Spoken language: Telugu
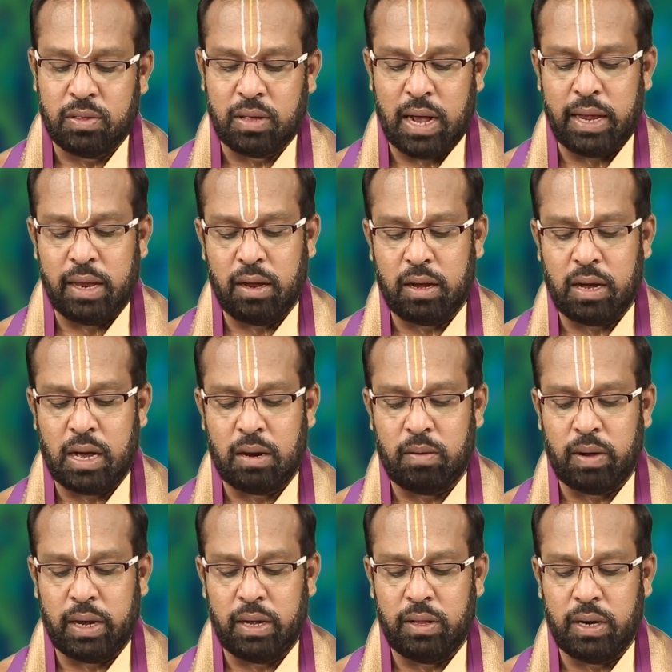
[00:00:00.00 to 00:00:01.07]

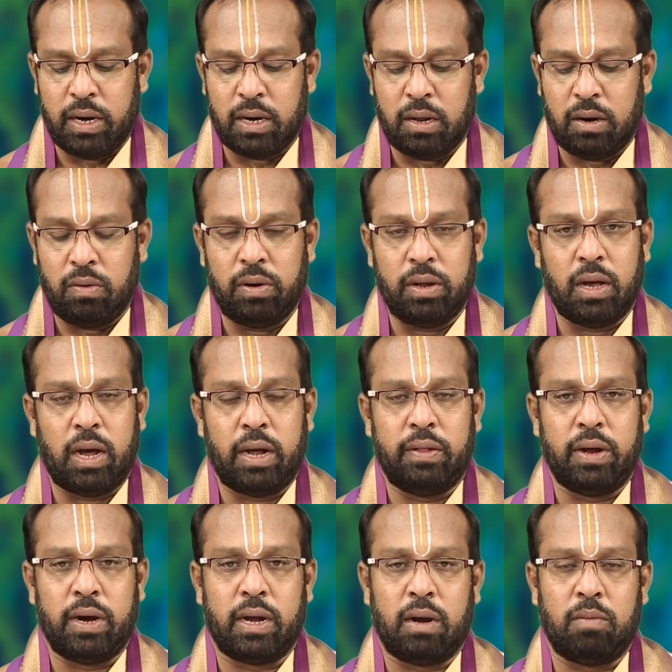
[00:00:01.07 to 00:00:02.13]
సాయంకాలం ఐదు గంటల నుండి
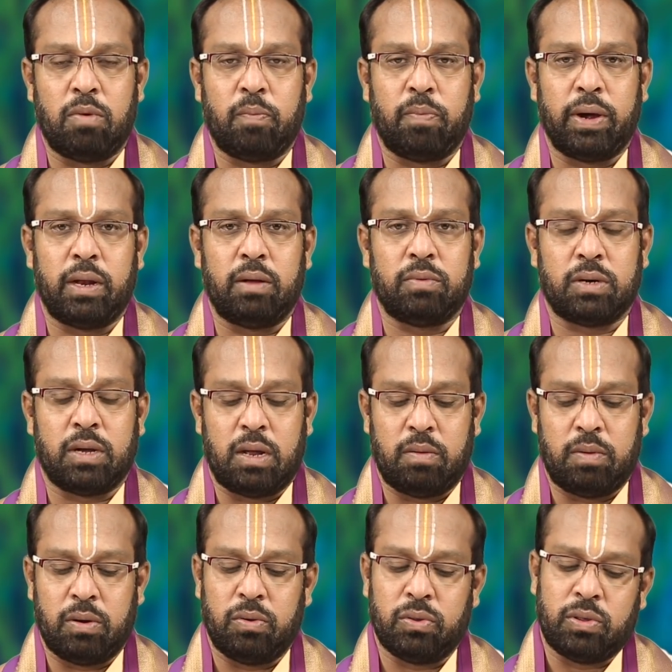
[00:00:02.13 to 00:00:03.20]
ఐదు గంటల ముప్పై నిమిషాల
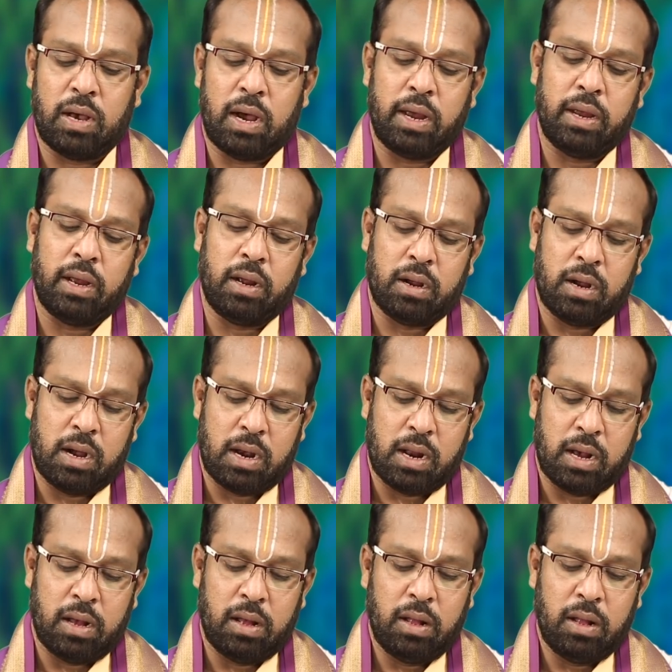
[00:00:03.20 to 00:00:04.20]
వరకు సాయంకాల